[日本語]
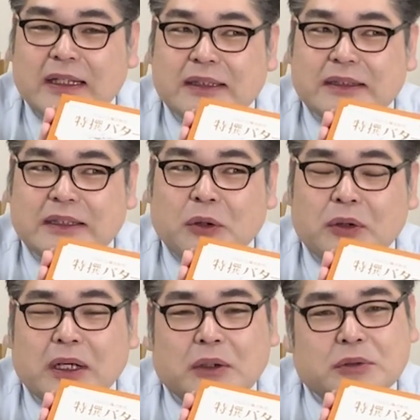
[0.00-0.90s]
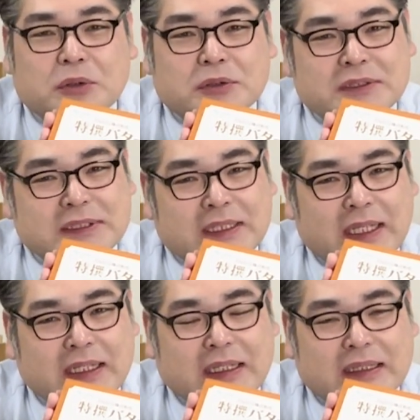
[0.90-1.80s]
日本が動くんじゃな
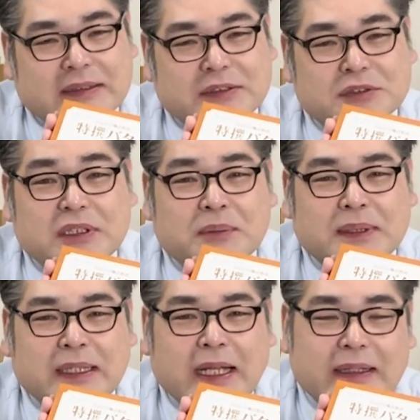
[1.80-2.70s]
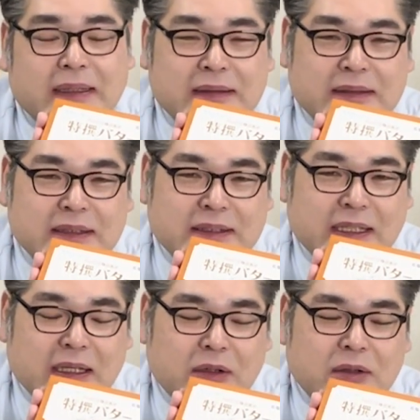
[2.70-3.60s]
いかっていうぐらいまでね、なってき
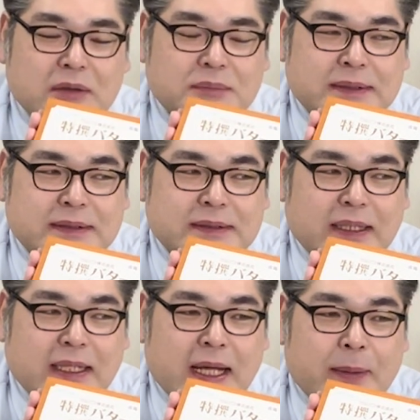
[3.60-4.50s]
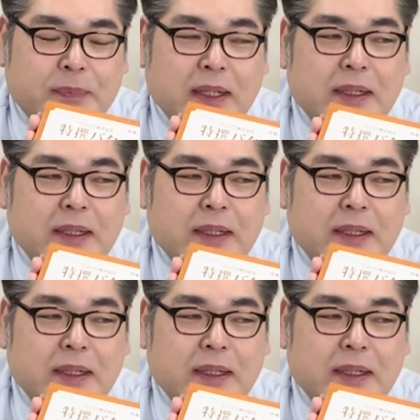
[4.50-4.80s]
ておりますんでね、